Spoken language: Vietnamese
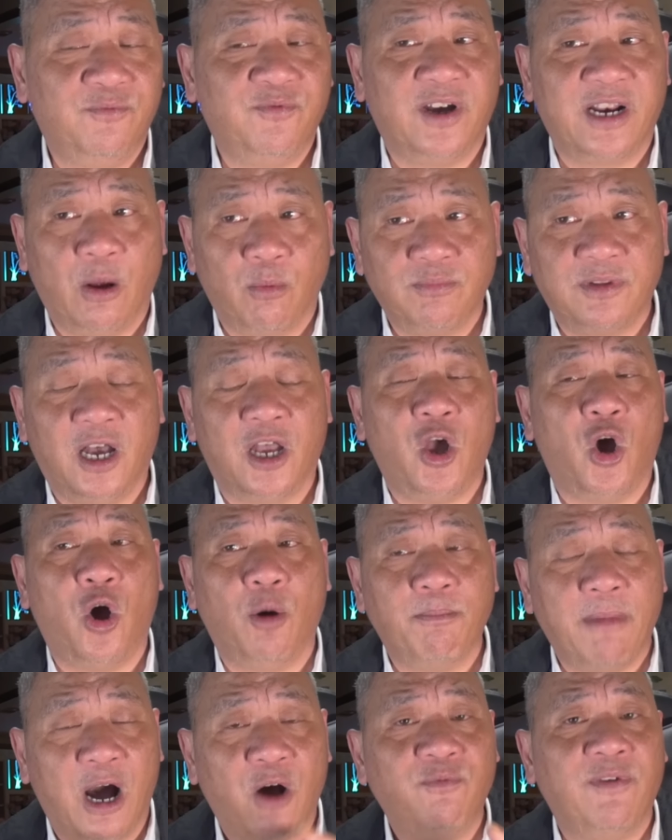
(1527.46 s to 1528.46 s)
và đồng thời
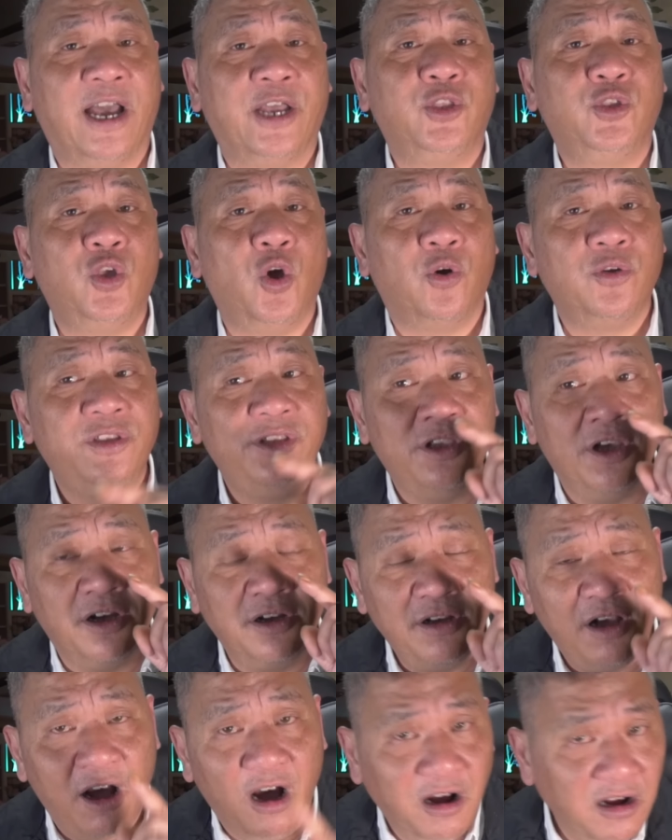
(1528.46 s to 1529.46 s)
họ bảo vệ cho
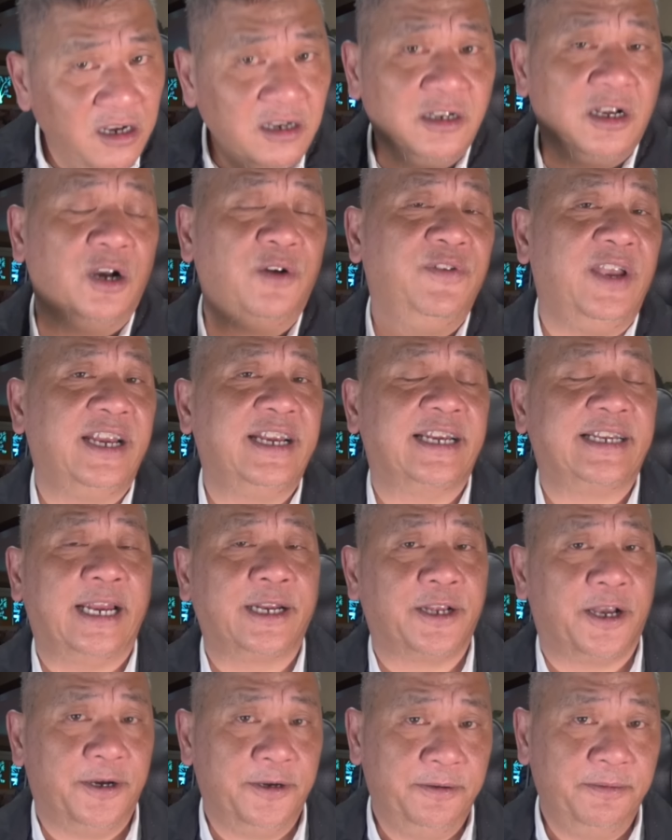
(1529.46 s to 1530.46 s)
những ứng cử viên ra
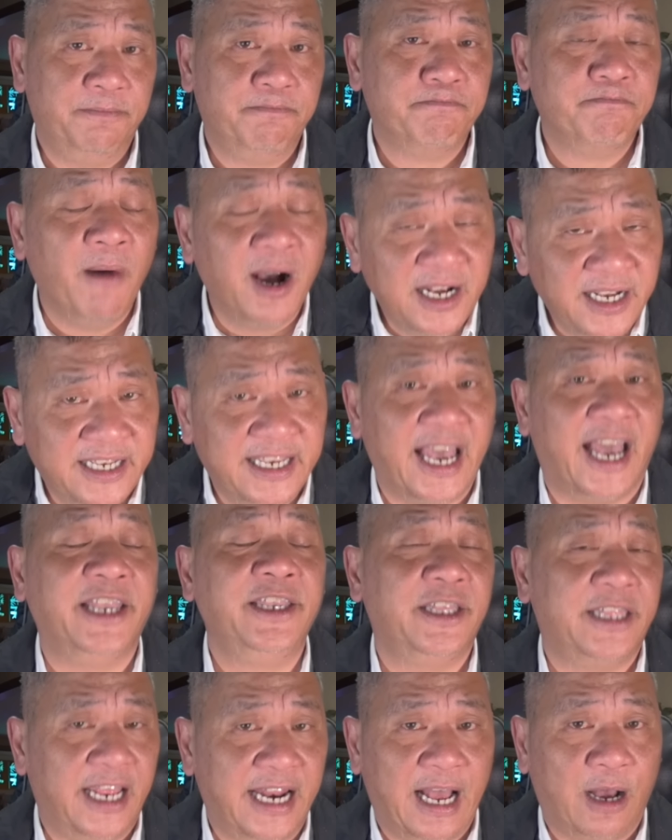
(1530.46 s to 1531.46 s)
tranh cử bất kể
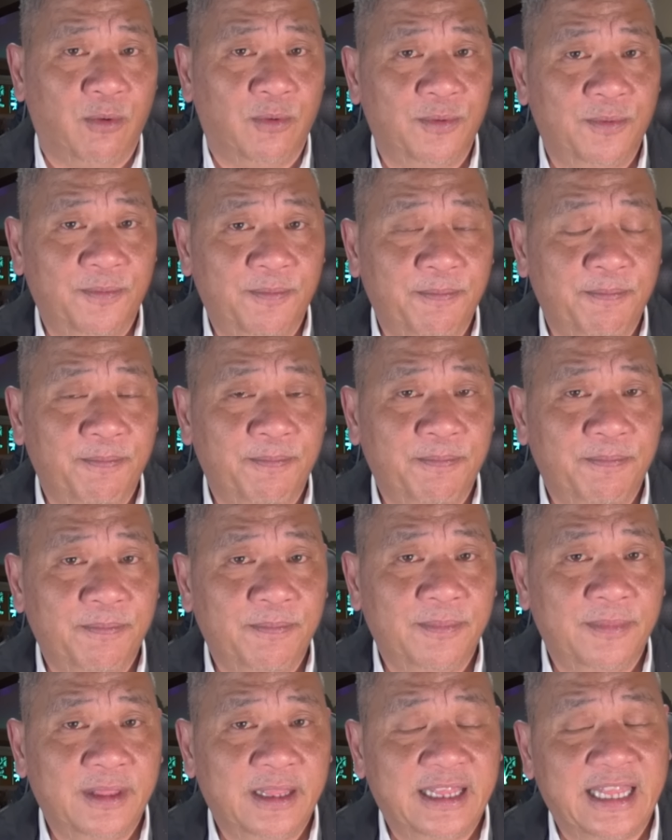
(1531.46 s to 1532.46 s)
như thế nào
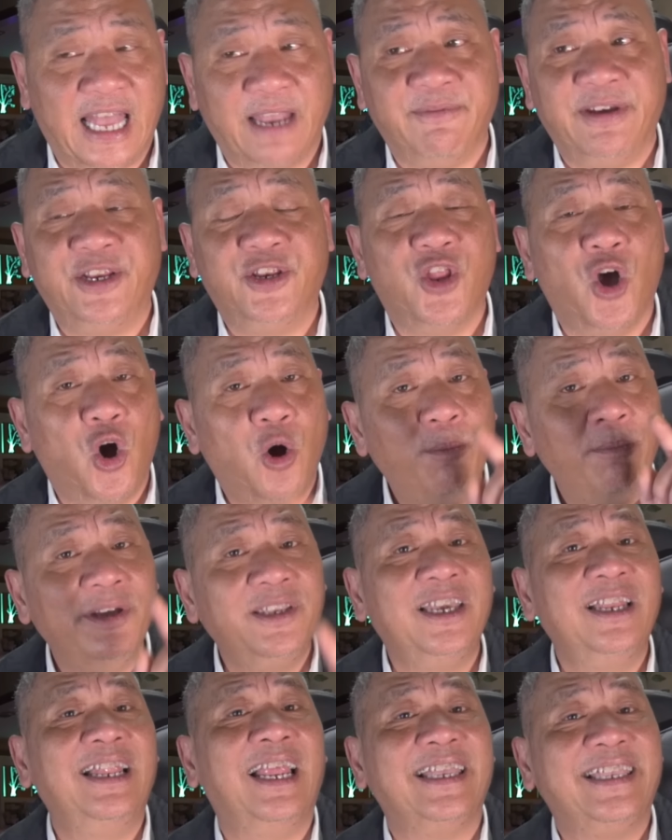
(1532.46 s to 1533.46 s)
tại vì đó
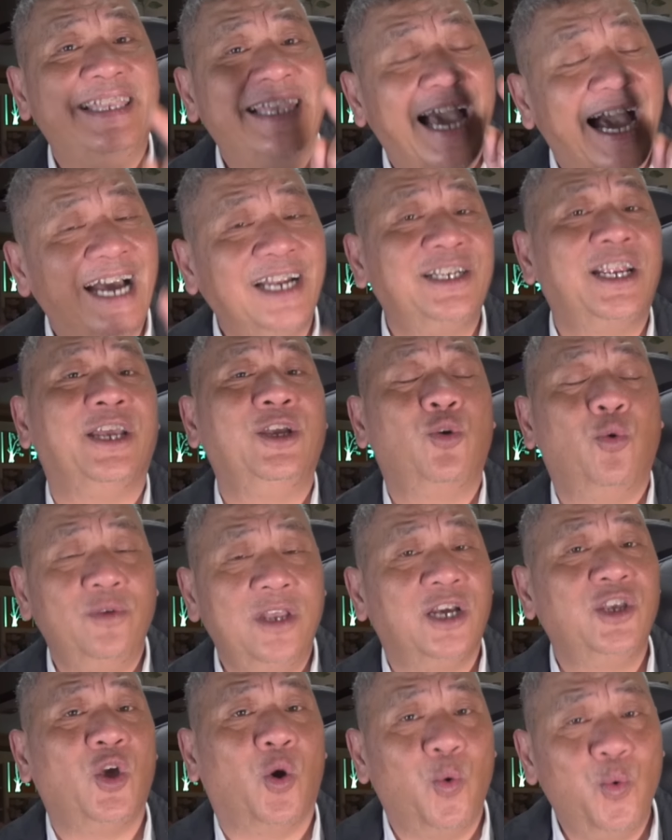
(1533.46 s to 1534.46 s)
mới chính là giá trị của
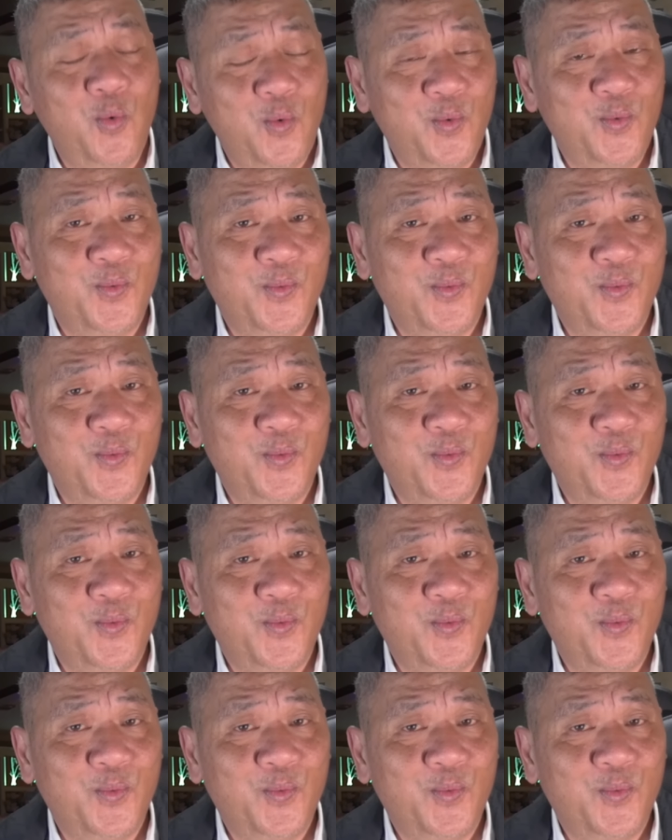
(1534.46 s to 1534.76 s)
dân chủ